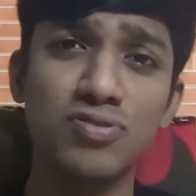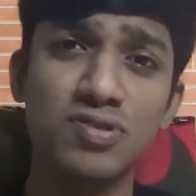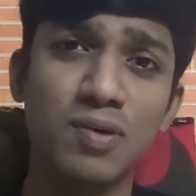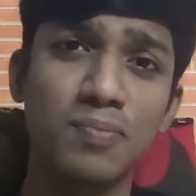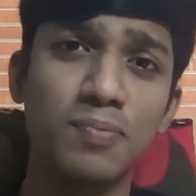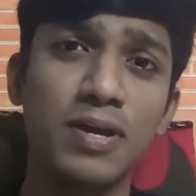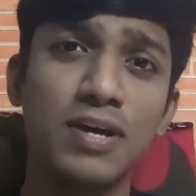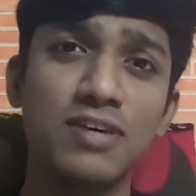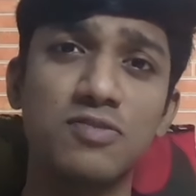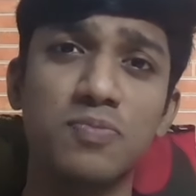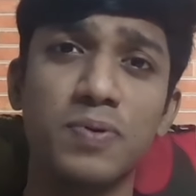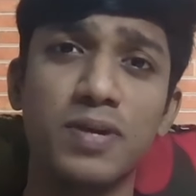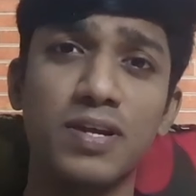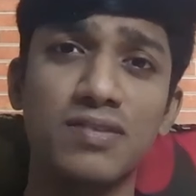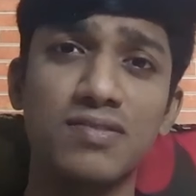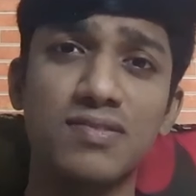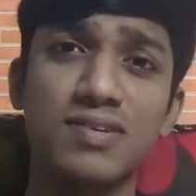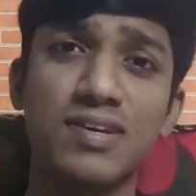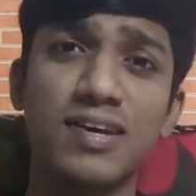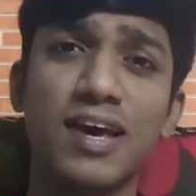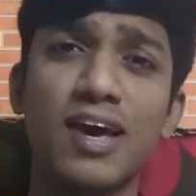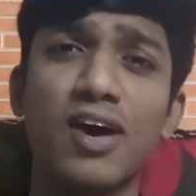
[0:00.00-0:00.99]
तो सबने
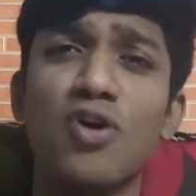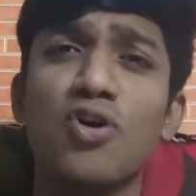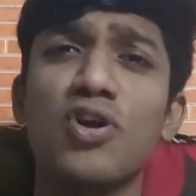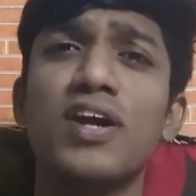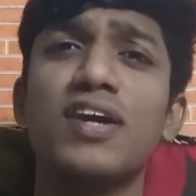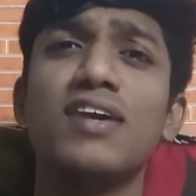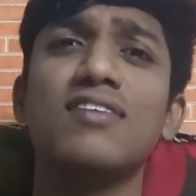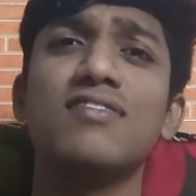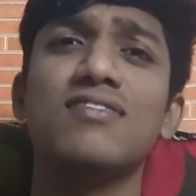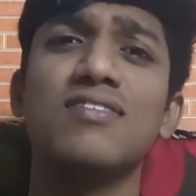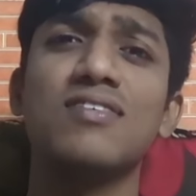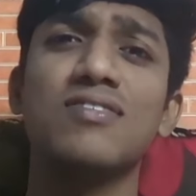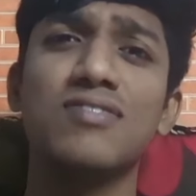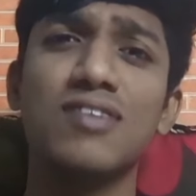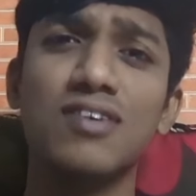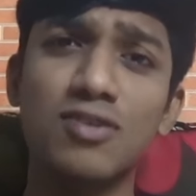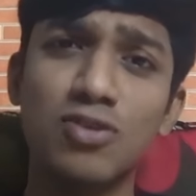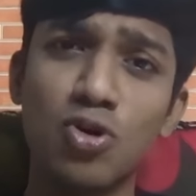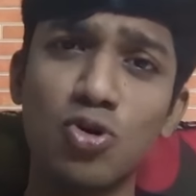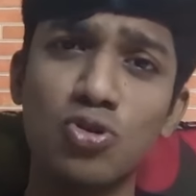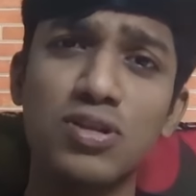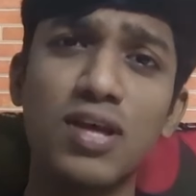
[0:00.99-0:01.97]
एक्सपीरियंस किया है और 86 सिक्स
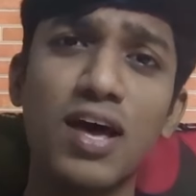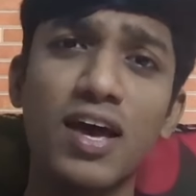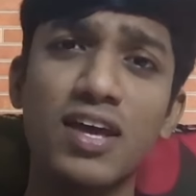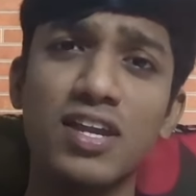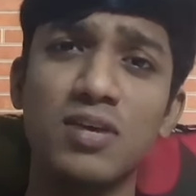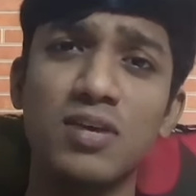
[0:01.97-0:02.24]
एक लौता